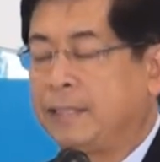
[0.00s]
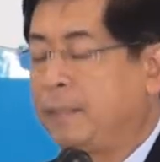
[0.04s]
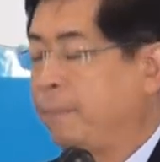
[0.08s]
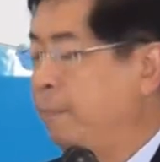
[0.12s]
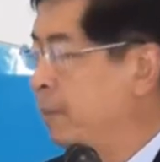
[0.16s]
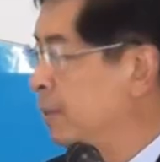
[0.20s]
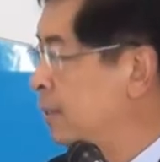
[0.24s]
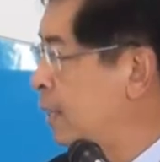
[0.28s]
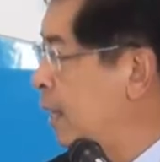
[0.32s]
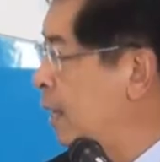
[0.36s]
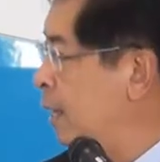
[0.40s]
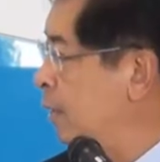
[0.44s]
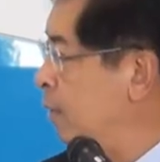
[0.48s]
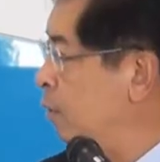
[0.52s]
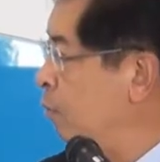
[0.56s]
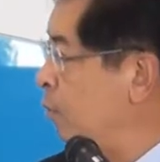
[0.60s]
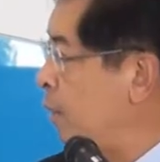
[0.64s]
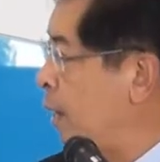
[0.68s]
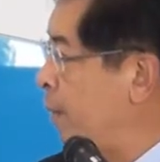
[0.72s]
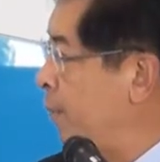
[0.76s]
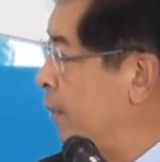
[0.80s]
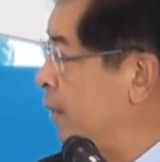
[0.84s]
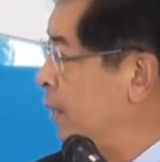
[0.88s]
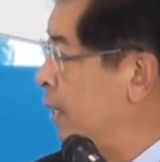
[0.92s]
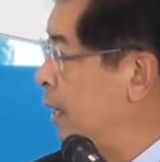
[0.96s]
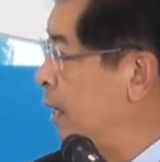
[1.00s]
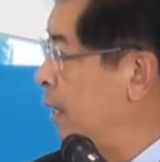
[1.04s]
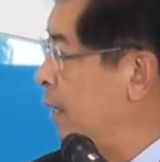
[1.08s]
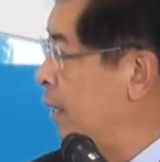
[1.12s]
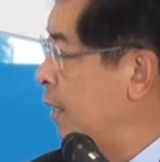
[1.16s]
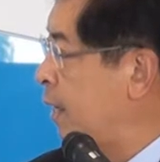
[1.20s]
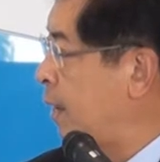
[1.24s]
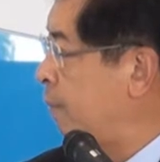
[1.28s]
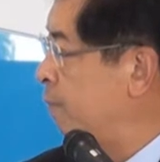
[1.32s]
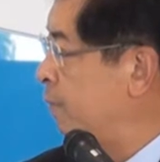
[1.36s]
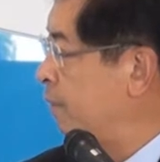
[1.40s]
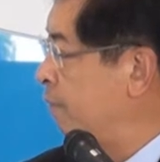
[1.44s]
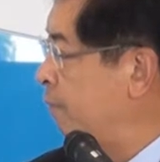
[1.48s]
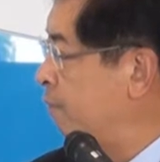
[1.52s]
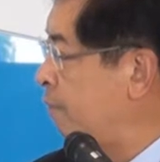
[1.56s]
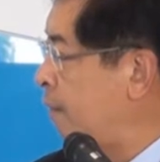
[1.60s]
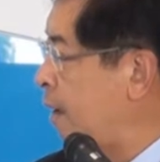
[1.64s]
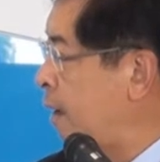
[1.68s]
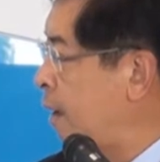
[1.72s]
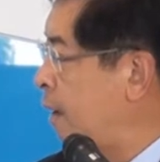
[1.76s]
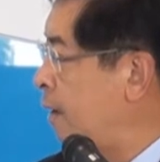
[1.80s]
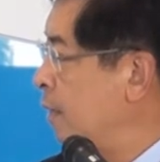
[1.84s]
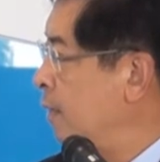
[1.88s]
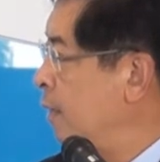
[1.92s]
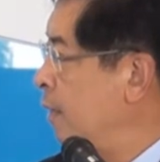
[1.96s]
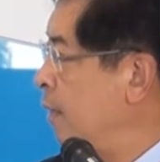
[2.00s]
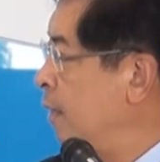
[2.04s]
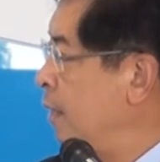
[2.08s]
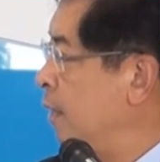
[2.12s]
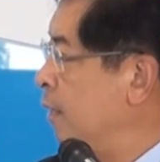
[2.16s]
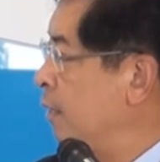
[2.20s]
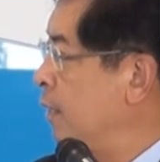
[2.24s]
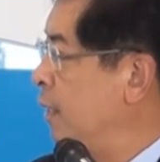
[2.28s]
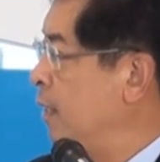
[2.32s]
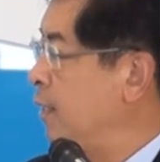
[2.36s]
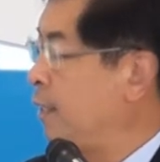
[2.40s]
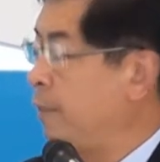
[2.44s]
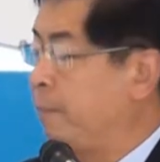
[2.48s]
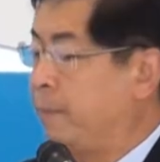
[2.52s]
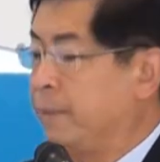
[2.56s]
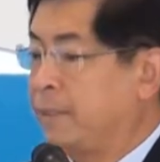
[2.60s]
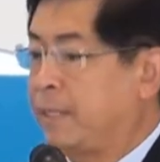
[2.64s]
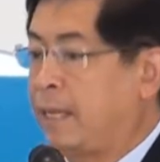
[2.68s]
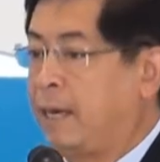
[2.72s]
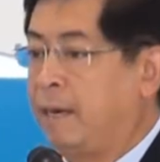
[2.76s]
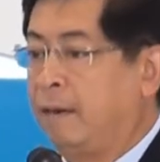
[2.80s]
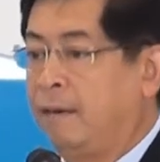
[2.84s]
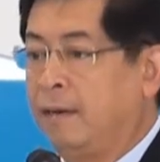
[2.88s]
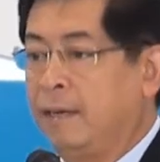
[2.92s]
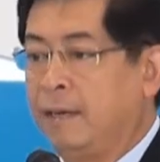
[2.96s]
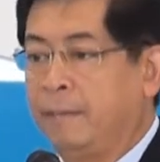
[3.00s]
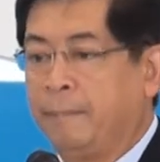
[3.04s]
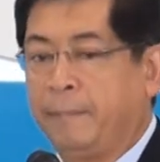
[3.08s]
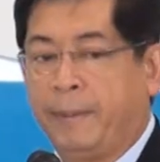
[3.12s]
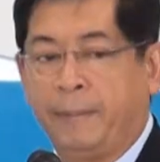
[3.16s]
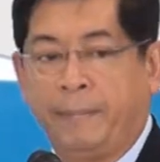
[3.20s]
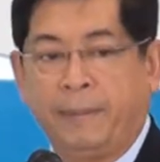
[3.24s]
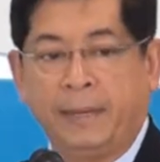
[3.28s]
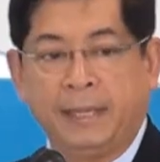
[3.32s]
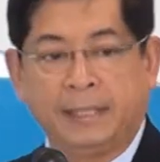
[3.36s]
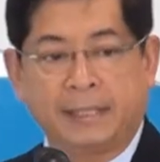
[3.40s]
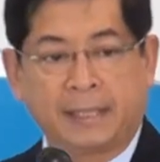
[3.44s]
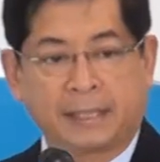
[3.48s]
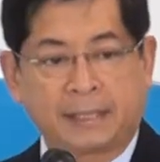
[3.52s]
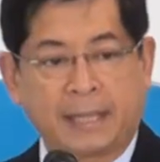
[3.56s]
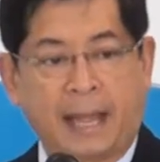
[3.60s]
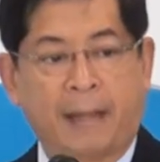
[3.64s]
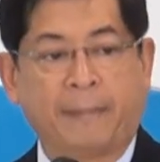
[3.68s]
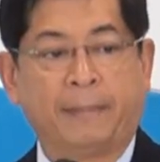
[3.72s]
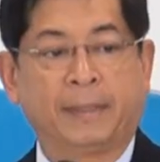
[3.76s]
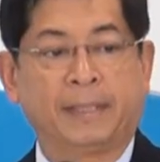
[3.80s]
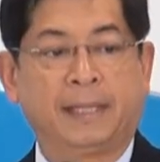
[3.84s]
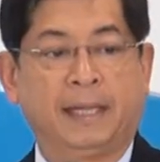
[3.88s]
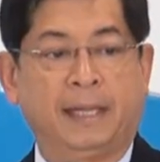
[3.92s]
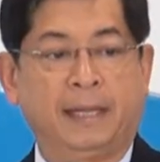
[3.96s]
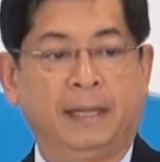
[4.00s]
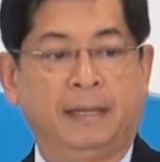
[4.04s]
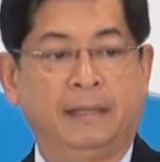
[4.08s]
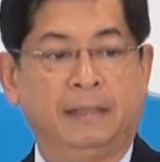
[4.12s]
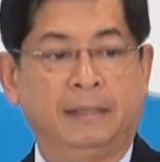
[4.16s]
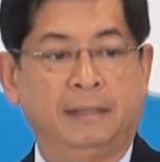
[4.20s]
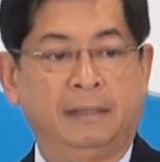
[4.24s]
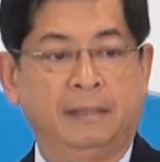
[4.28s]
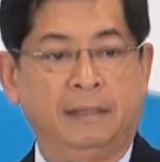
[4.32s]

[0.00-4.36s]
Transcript: 80%อยู่ในประเทศนะครับสีฟ้า 20%เราเริ่มไปผลิตจากต่างประเทศ